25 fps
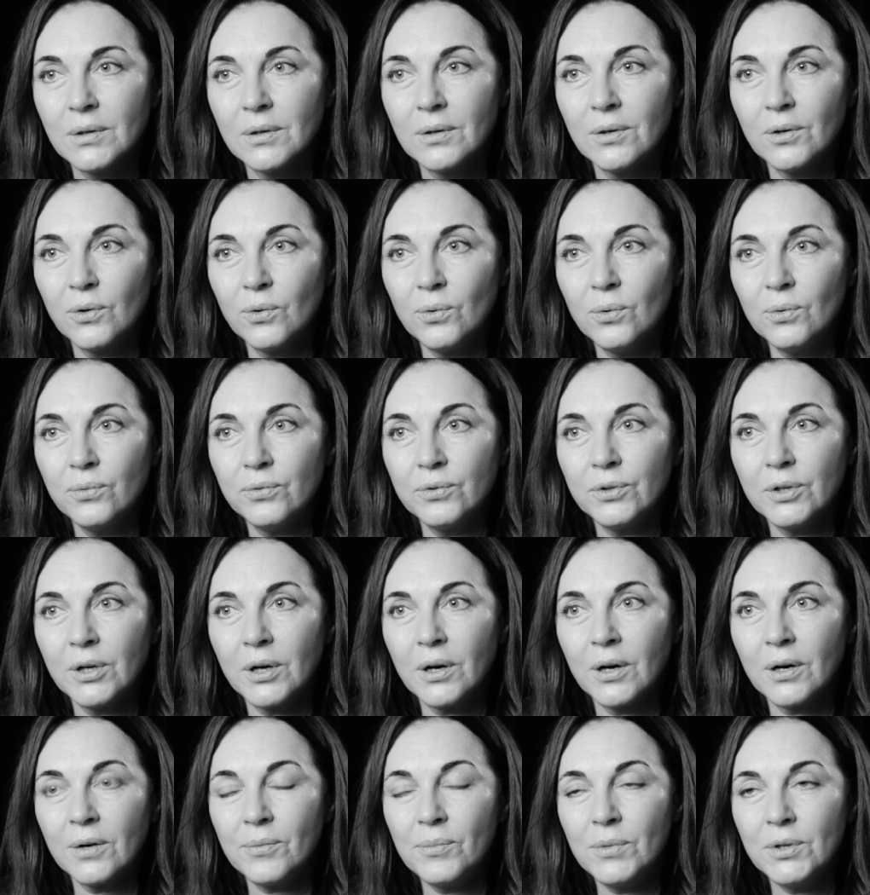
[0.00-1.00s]
кров,
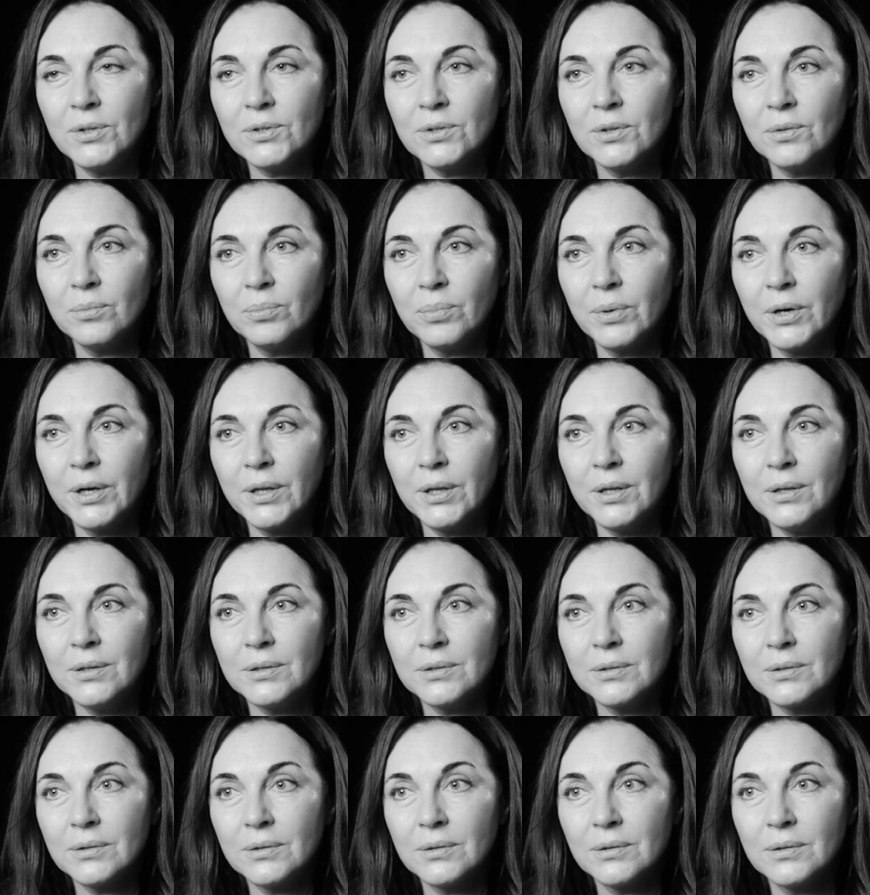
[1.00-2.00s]
накормить,
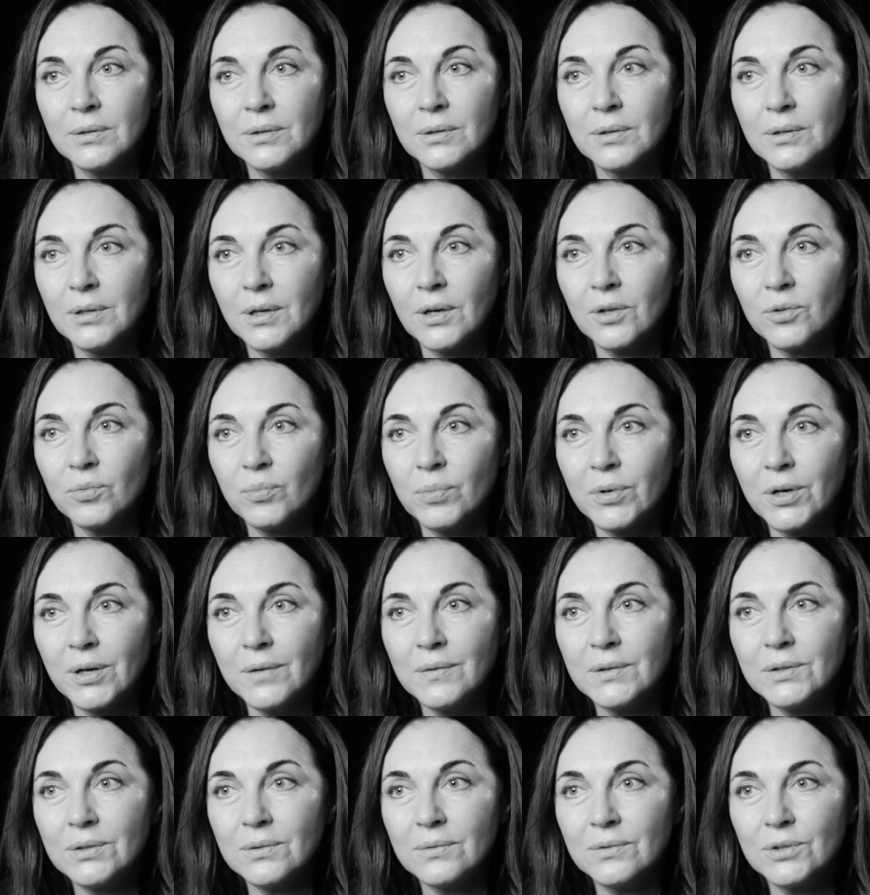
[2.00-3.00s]
напоить и
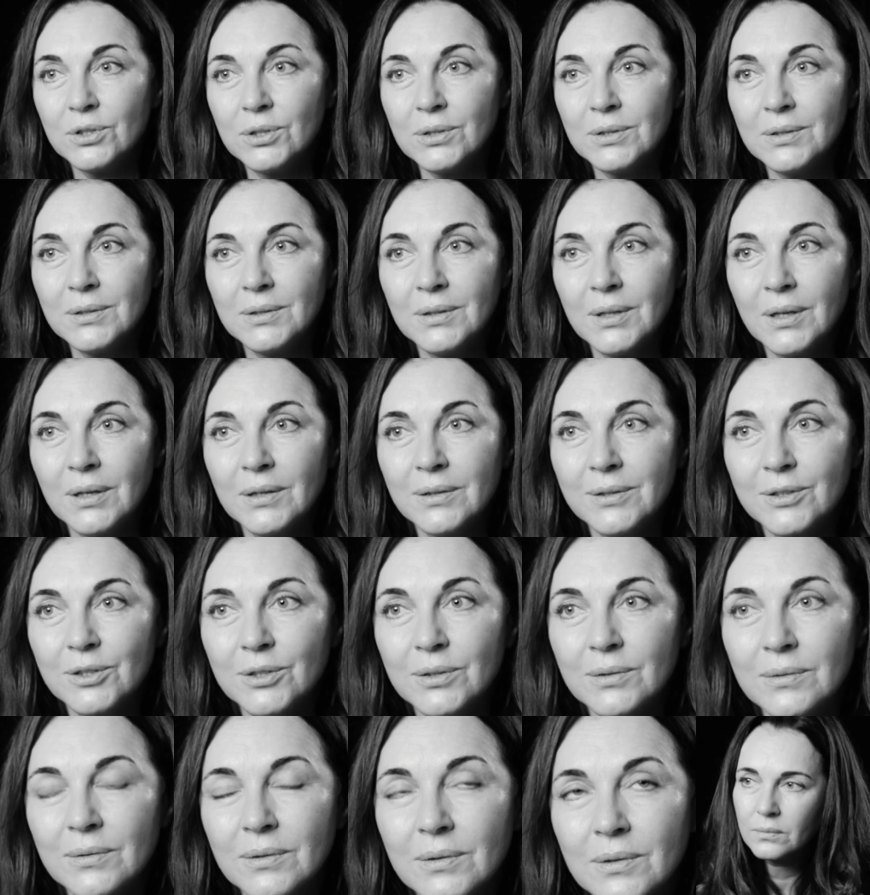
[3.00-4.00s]
отправить в жизнь
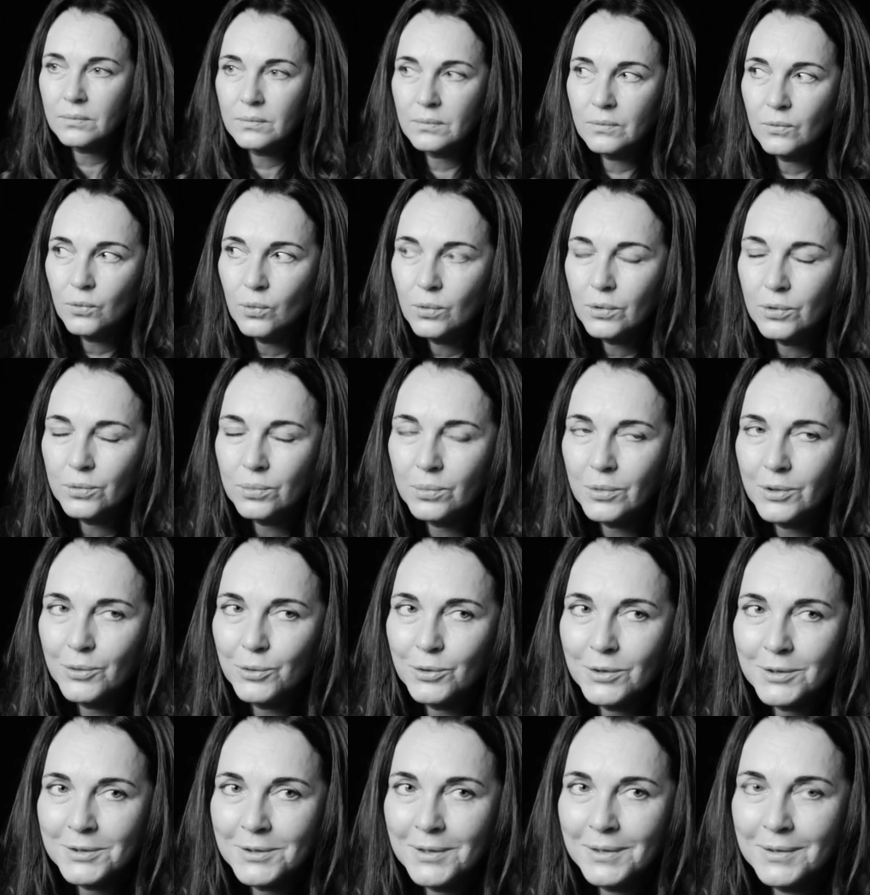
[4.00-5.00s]
дальше. Вот мое
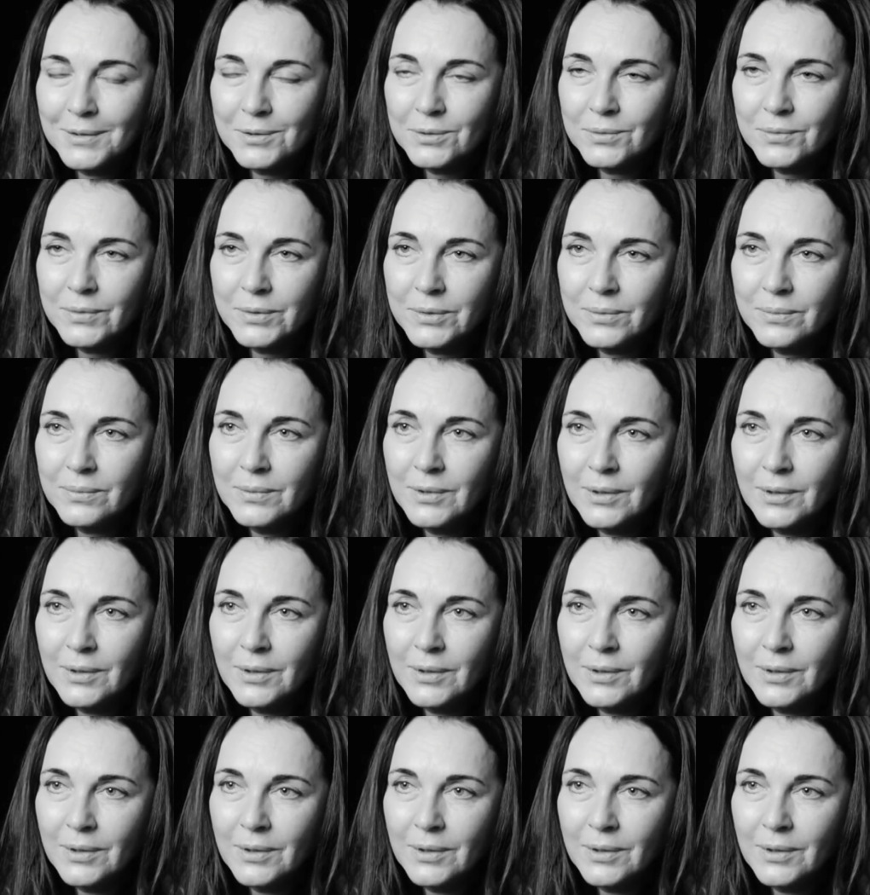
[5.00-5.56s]
наследство.